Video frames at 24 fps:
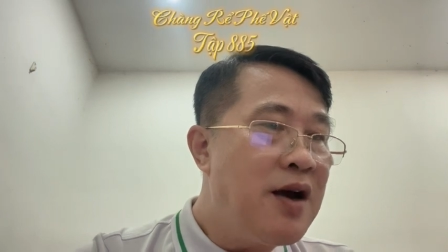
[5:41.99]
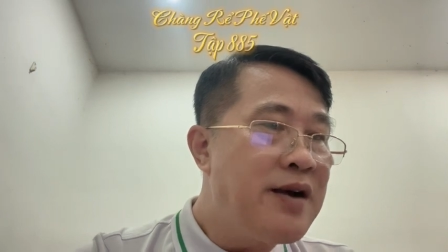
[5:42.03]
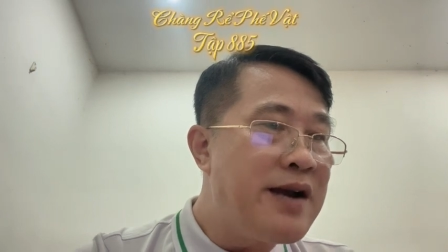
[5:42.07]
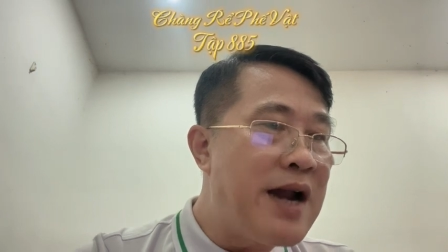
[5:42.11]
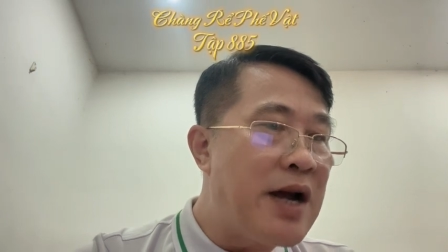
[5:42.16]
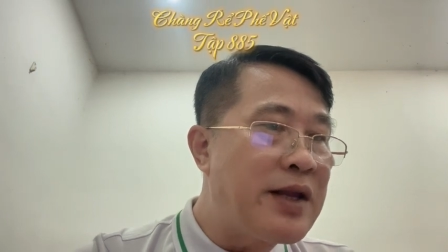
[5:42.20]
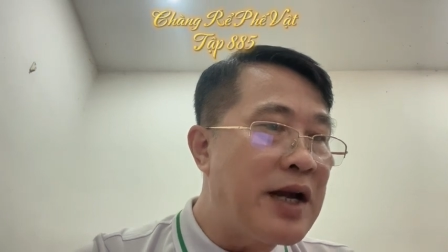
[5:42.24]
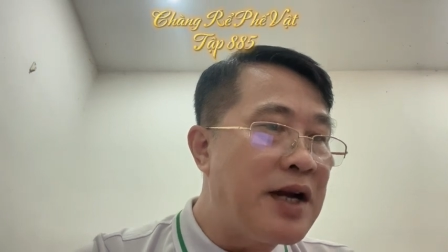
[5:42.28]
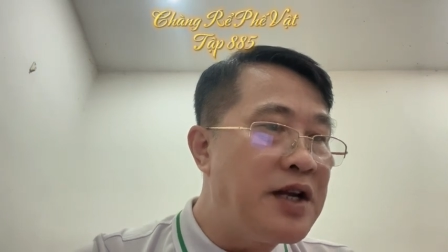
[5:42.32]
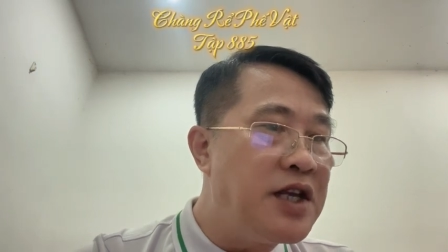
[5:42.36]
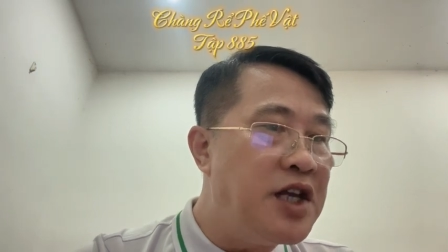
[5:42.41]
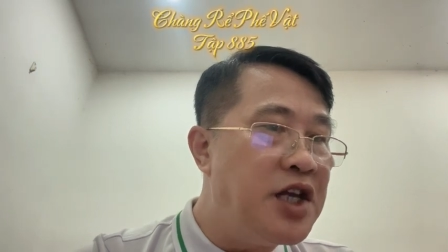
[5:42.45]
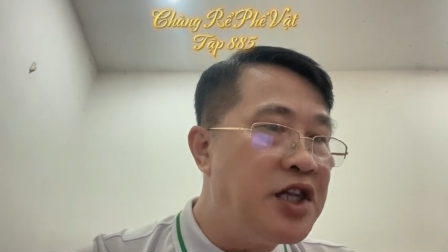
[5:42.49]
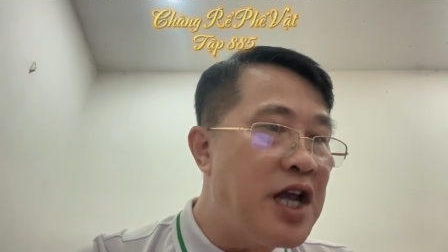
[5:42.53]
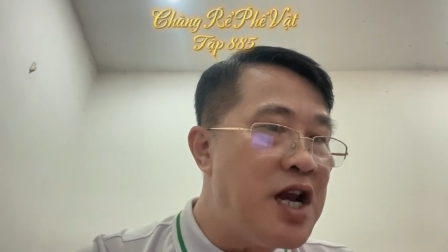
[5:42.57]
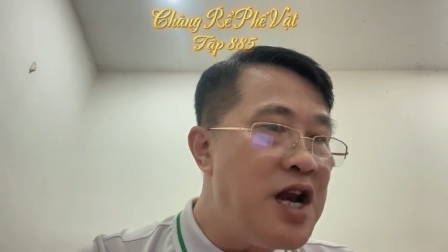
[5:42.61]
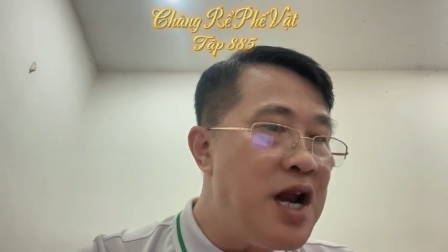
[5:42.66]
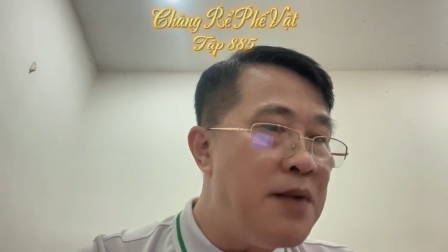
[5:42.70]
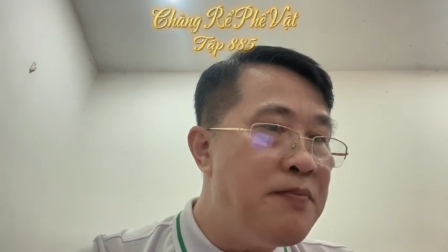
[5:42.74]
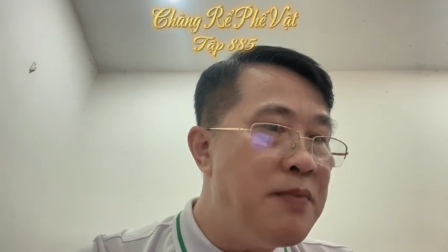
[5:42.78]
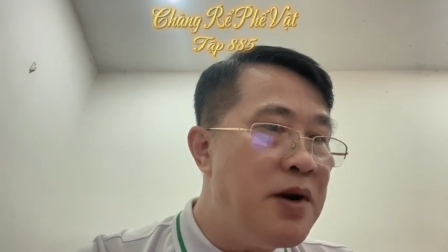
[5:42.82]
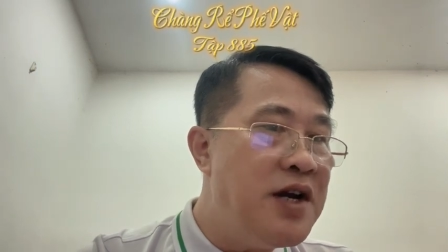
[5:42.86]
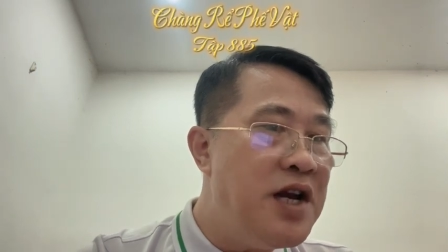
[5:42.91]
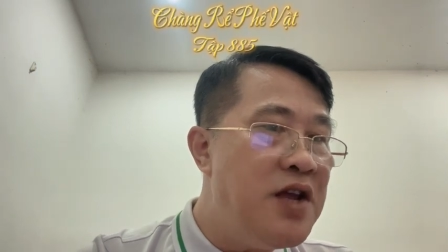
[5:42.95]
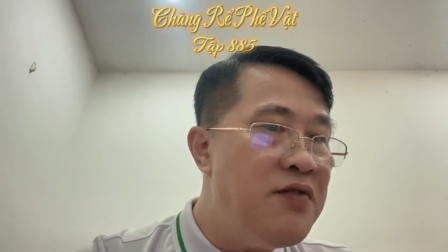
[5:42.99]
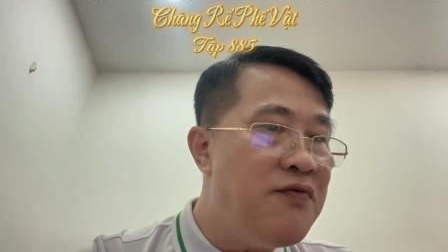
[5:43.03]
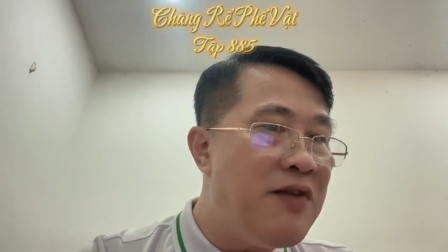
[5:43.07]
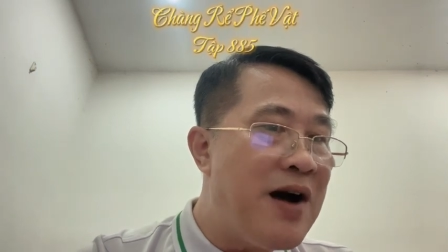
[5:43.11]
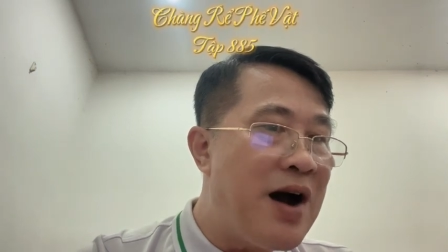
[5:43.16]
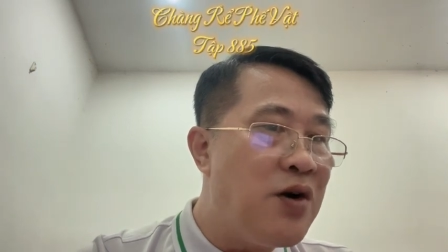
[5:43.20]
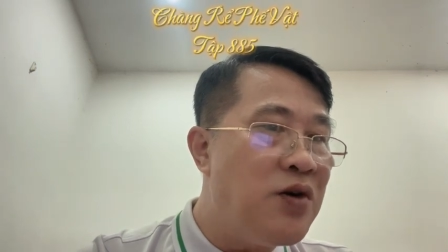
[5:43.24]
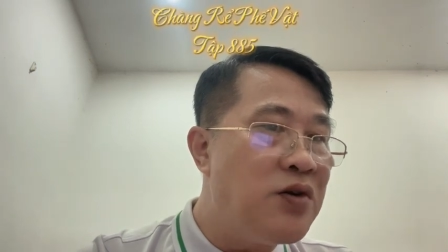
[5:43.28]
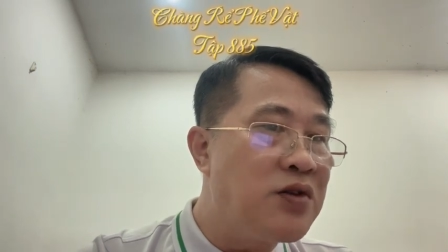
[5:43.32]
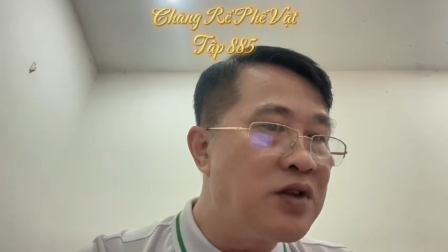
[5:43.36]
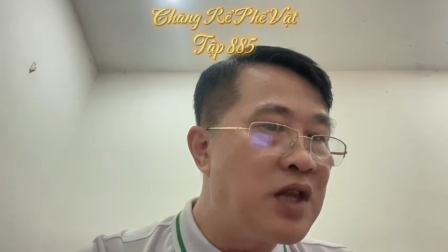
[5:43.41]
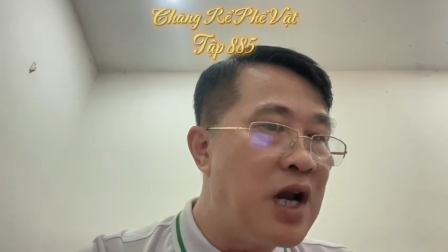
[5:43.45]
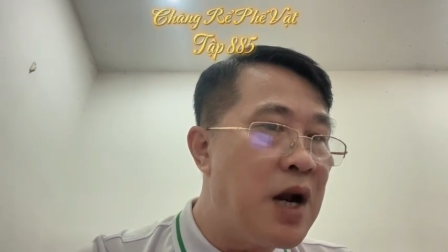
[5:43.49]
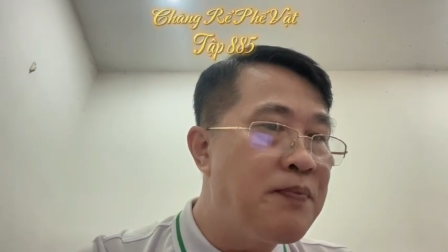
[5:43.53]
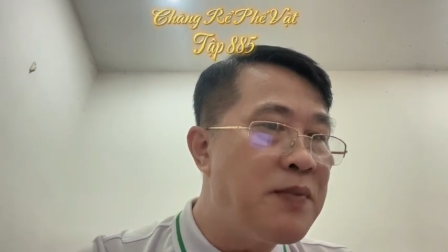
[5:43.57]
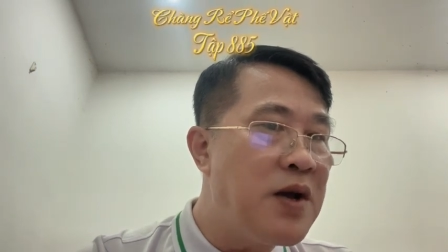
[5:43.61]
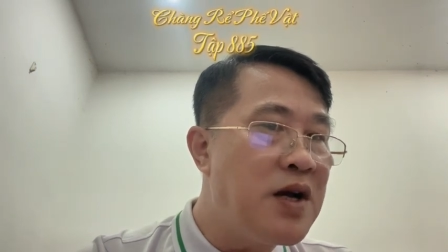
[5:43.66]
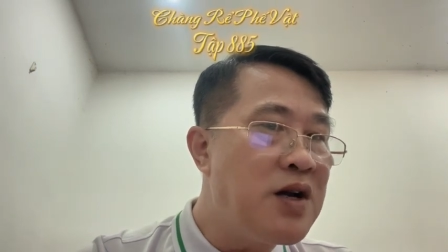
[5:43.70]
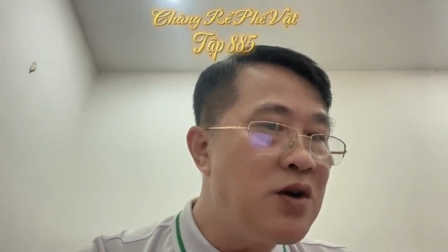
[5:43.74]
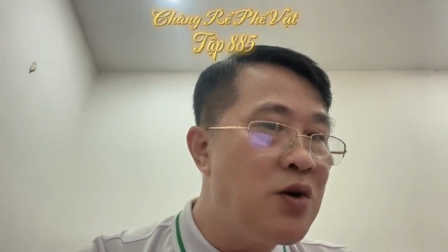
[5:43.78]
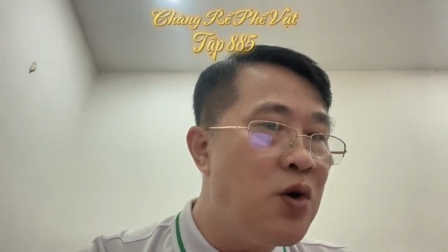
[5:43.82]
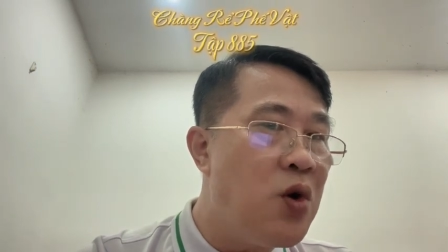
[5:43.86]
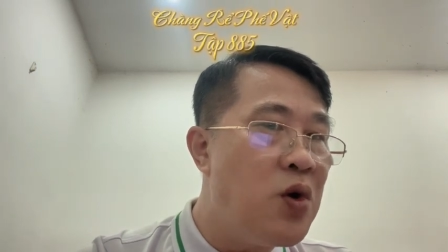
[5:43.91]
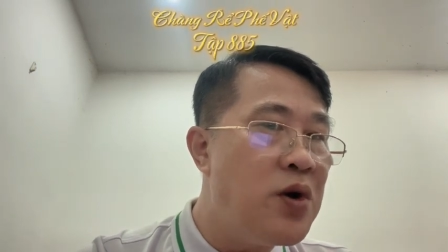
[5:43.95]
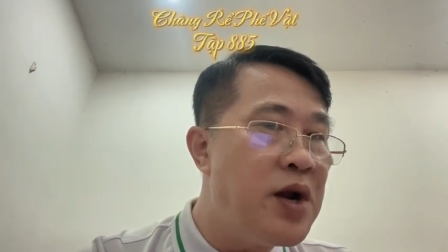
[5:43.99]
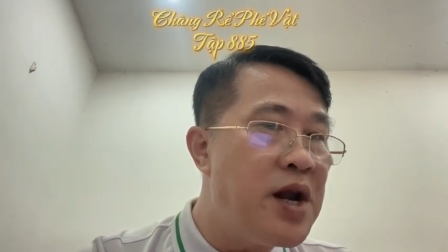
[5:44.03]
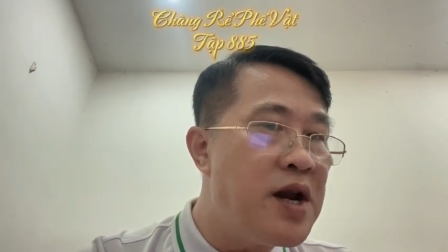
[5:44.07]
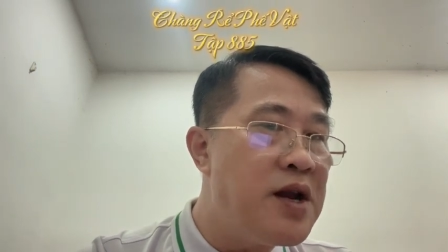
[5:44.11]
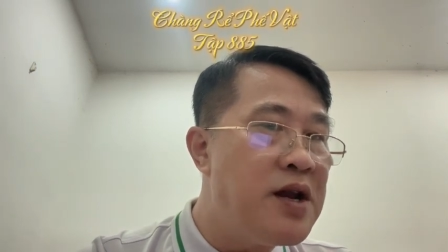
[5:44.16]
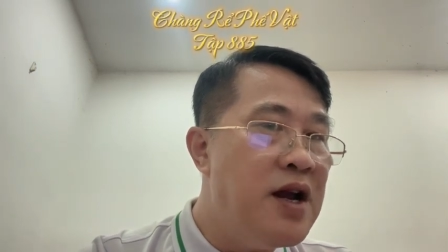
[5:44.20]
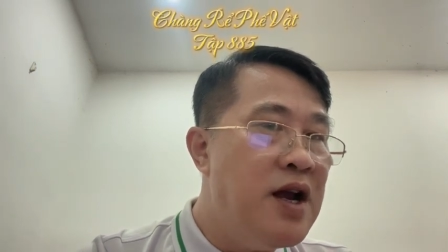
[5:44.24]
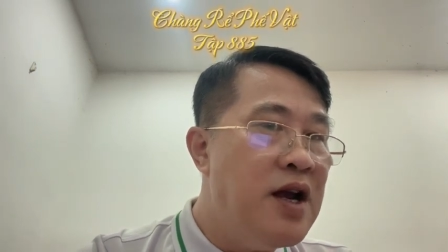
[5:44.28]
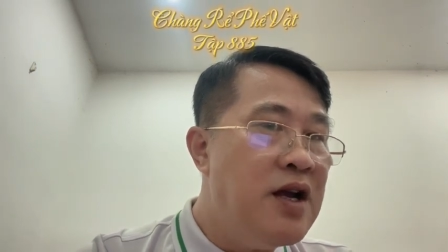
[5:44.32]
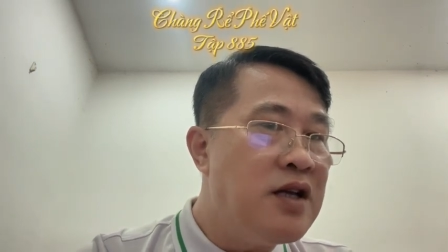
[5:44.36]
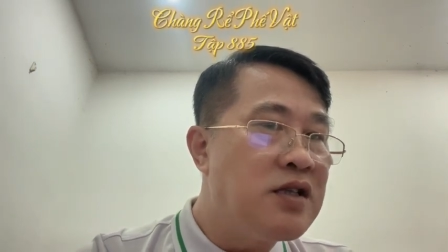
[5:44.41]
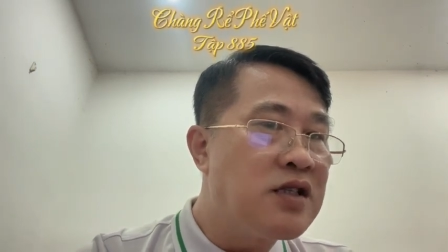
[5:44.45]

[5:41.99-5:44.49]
Đào Thành nhìn thấy Lâm Minh đi vào thì lập tức hô lên,